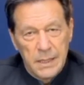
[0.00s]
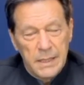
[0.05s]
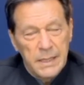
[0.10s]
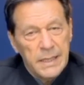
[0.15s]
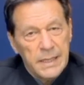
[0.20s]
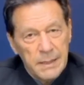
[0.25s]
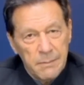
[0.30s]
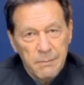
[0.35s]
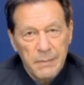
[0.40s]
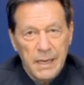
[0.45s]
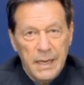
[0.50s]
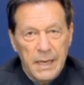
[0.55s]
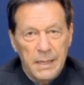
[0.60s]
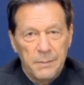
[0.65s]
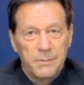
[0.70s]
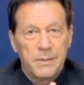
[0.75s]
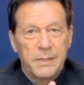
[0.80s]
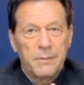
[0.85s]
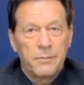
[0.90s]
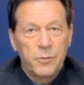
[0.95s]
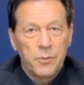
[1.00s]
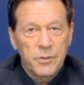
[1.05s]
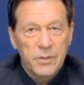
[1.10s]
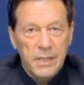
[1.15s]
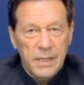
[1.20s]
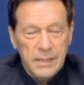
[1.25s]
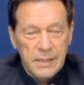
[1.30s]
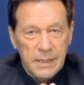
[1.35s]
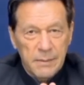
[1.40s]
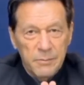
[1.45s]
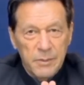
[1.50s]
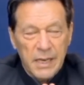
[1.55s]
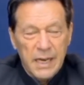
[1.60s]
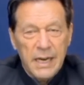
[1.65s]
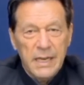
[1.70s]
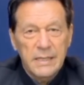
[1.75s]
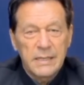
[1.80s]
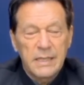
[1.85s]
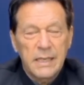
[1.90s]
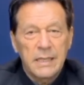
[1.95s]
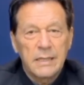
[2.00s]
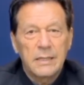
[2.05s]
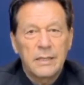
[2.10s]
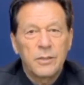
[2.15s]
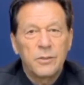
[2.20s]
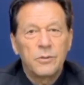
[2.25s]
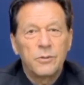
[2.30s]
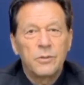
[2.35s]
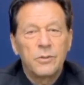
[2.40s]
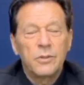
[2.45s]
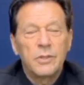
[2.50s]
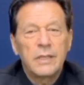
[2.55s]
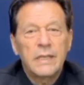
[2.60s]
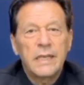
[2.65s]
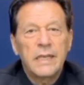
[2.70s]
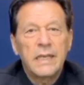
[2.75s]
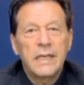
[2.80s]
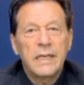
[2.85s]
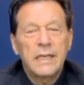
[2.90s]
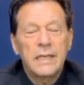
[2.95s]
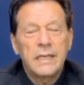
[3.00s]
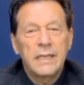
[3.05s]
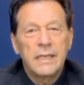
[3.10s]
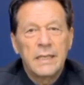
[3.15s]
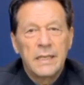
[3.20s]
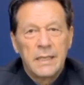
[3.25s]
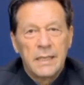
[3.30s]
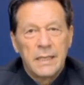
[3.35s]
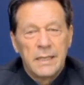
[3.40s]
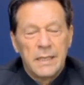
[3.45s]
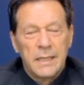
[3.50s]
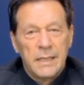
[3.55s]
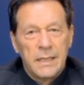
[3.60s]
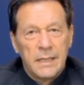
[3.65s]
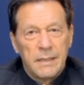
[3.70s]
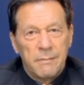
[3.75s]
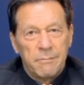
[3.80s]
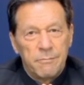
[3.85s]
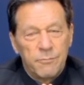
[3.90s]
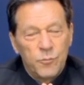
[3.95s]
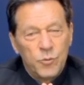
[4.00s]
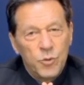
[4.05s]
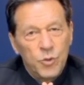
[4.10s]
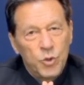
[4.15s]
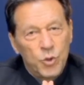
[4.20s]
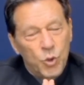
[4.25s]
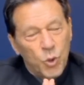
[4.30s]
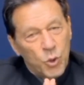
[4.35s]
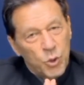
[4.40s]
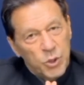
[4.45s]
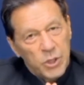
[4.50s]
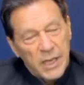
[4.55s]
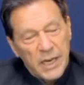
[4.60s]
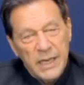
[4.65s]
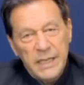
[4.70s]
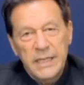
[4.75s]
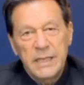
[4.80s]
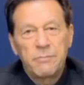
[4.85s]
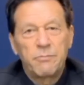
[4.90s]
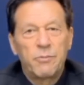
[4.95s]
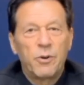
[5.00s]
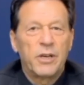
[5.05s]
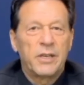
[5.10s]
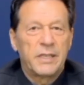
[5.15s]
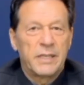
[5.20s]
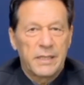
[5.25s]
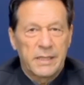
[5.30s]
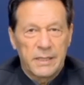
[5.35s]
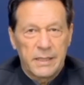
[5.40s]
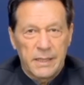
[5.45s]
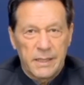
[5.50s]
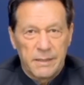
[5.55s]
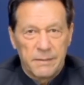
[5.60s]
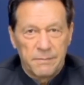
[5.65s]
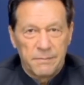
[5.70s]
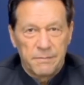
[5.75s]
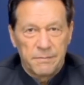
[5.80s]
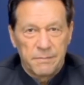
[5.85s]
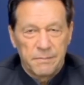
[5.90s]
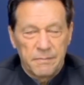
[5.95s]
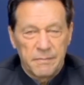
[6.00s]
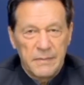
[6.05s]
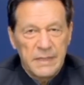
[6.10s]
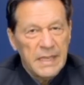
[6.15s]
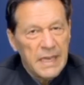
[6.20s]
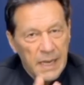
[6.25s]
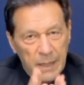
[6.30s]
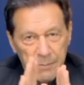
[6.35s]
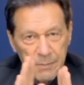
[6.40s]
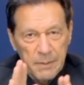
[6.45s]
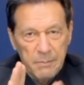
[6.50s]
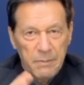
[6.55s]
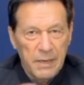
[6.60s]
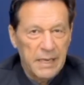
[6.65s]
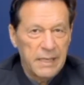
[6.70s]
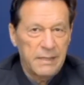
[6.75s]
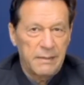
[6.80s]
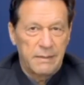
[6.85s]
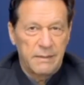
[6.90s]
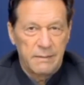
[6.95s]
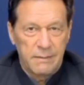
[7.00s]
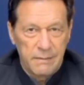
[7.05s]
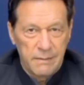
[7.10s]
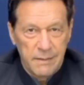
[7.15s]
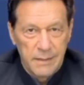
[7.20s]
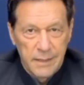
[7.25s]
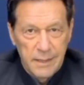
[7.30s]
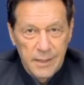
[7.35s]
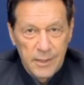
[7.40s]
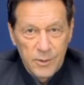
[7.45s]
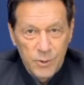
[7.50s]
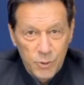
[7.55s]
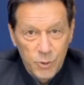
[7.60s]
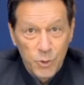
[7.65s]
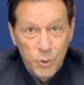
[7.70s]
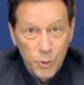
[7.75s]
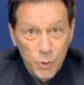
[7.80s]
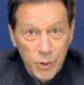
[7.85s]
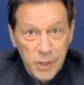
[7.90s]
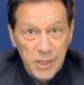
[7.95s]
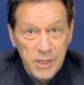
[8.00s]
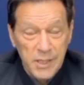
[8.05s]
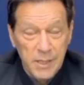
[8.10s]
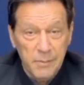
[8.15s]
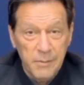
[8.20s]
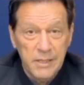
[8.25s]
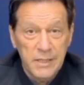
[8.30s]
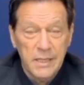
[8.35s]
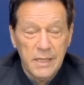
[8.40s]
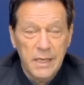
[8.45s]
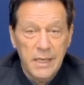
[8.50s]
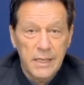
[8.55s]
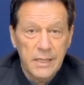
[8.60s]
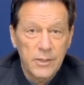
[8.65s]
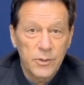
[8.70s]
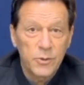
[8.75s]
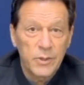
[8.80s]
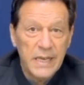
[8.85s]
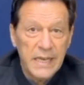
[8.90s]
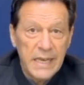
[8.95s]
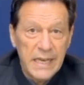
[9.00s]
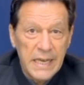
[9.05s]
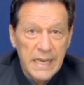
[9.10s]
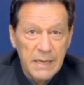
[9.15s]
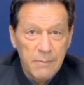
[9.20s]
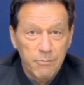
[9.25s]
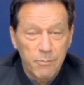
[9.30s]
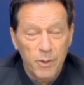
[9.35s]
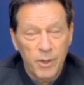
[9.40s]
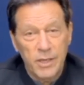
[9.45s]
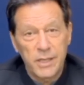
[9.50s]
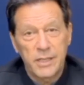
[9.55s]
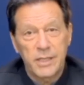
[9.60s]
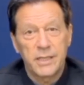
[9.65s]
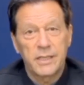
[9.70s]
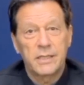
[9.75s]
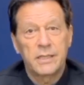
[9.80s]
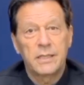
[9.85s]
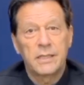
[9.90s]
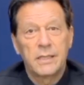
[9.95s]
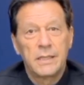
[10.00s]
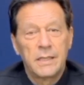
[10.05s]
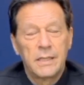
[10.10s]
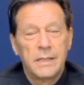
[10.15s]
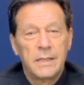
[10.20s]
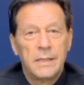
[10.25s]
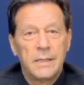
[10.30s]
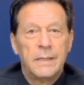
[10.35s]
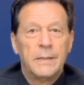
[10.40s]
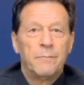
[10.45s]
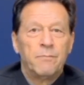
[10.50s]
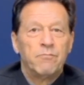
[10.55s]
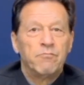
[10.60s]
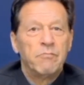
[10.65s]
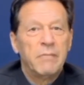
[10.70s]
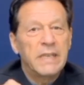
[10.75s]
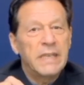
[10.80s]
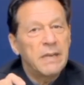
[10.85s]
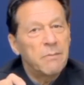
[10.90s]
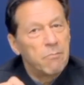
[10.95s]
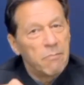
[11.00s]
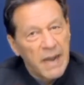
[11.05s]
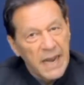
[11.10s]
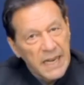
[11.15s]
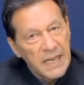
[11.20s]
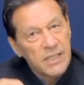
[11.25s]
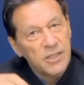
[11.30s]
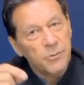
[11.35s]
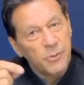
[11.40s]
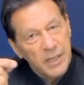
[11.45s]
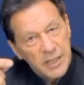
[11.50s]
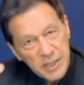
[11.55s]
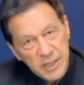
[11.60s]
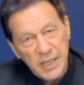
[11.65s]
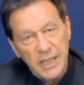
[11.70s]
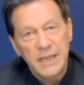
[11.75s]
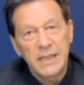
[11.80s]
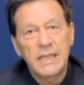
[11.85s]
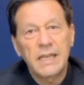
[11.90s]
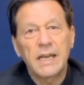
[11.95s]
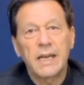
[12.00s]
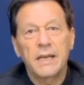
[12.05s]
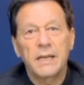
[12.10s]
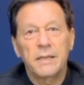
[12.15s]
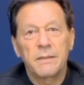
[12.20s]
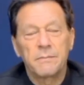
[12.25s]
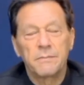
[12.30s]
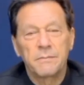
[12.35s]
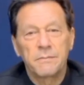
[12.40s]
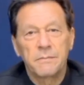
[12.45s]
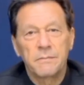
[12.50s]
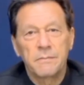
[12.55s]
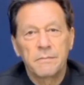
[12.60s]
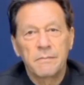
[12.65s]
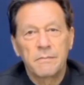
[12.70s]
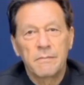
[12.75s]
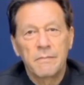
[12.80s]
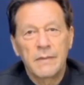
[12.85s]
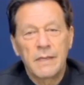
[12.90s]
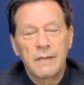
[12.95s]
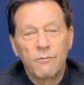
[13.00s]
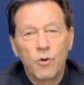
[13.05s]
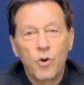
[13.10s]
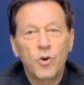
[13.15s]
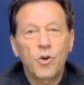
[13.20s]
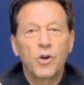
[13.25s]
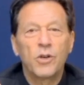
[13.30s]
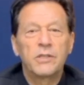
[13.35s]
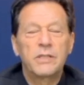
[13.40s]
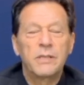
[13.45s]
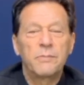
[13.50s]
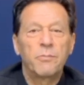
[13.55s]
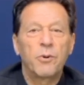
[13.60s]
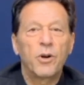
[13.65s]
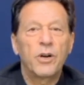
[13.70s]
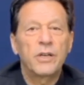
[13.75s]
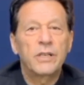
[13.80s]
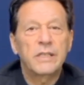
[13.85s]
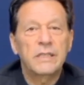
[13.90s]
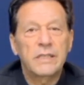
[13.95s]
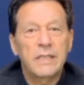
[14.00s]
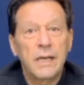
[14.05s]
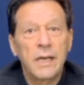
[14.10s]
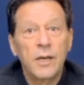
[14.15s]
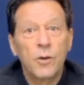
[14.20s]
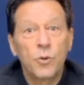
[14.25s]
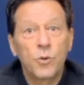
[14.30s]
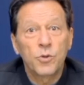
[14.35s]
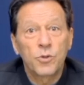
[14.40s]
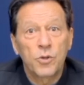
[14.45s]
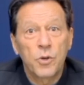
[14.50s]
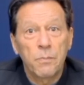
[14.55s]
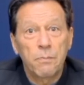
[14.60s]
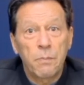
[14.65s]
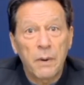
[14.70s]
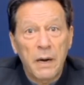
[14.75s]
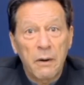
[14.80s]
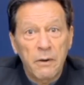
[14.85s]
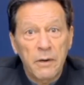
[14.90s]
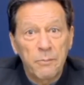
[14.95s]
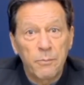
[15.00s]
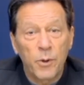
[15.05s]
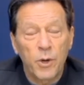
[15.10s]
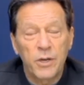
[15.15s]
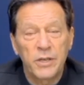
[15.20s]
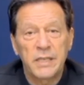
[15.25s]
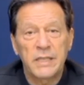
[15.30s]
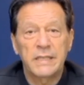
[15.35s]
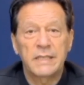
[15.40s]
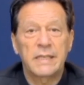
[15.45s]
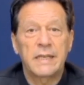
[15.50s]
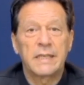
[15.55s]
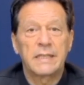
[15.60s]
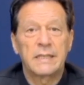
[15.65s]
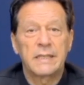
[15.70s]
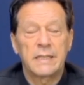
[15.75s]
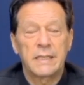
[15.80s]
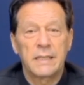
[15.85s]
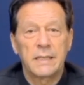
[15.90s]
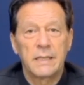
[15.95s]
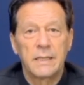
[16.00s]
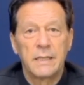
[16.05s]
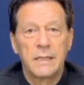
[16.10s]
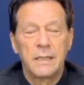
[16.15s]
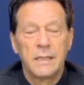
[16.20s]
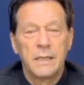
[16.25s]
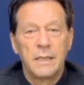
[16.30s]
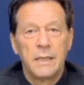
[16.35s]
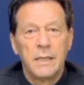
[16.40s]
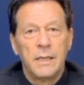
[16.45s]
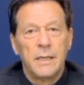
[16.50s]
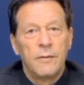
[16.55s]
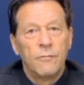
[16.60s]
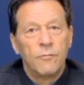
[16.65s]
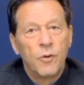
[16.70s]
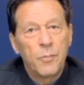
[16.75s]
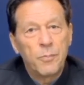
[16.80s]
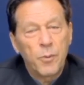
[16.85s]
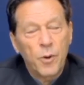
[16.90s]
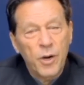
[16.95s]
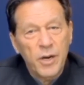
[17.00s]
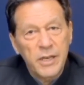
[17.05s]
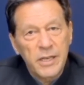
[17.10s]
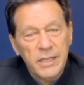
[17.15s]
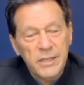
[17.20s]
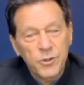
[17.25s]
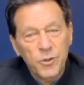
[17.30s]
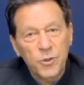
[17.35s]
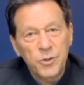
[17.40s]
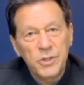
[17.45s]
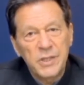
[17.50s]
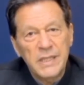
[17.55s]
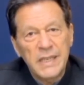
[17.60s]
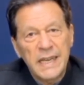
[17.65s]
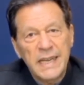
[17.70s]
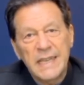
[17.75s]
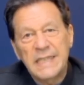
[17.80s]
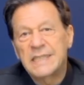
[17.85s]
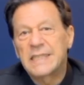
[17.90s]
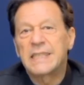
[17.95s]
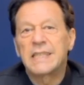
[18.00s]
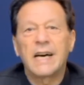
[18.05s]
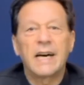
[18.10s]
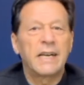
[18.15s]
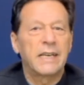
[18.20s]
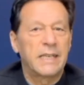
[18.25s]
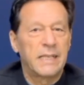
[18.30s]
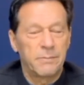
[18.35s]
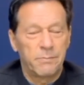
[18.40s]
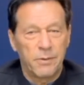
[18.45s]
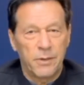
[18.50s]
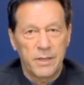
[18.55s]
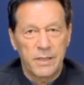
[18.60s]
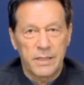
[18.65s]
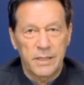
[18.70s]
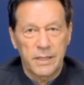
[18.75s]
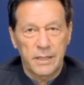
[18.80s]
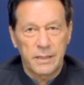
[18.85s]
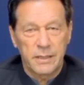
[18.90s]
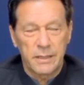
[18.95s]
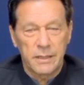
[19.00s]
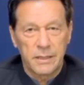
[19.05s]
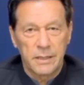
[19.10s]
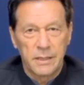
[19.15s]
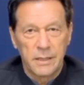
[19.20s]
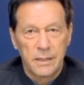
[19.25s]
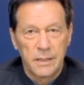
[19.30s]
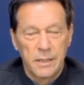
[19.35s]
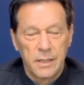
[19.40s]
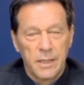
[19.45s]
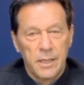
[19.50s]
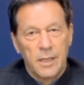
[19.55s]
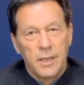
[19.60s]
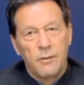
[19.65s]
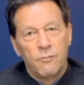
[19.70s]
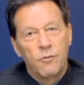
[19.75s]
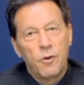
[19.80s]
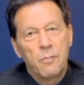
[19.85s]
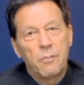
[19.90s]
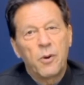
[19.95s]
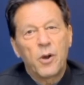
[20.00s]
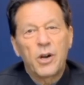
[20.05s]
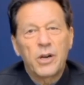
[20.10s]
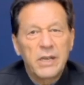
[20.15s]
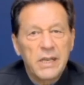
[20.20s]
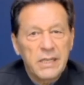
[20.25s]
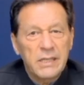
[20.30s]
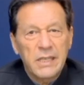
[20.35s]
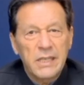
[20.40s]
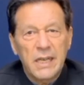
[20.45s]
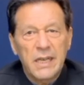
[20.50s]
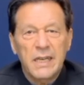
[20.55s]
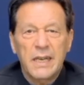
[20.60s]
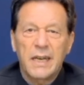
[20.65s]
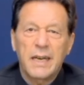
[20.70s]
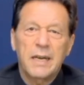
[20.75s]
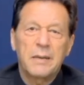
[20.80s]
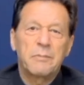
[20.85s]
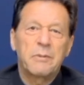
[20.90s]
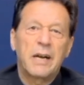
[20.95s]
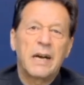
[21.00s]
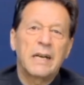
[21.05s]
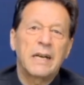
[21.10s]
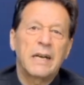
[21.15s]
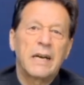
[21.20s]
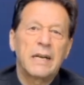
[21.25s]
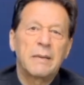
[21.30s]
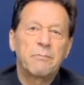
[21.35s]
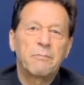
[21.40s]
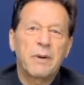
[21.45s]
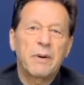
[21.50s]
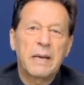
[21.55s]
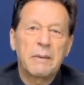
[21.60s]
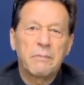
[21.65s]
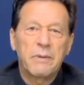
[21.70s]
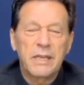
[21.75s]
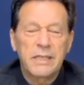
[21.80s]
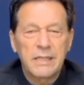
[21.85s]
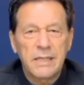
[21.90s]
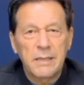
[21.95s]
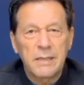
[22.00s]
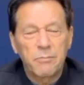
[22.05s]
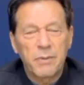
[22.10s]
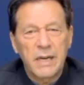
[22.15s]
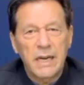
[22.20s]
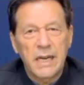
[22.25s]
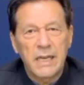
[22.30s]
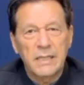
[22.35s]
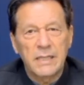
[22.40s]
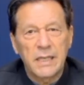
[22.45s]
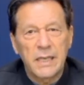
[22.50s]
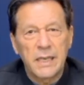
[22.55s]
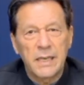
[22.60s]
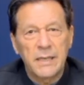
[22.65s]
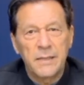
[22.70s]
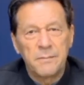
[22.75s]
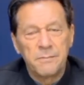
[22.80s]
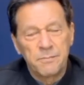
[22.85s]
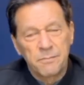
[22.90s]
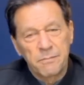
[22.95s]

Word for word: लेकिन मैं आप सबको ज़रा समझाना चाहता हूँ कि दो तरह की पॉलिटिक्स हैं ये आपने बड़ा ज़रूरी समझना है क्योंकि एक पॉलिटिक्स में ये माइनस वन चलता है वो कौन सी पॉलिटिक्स है उसको पावर पॉलिटिक्स कहते हैं वो पॉलिटिक्स होती है इकतदार की पॉलिटिक्स वो पॉलिटिक्स है कि अगर इमरान खान प्राइम मिनिस्टर बनना चाहे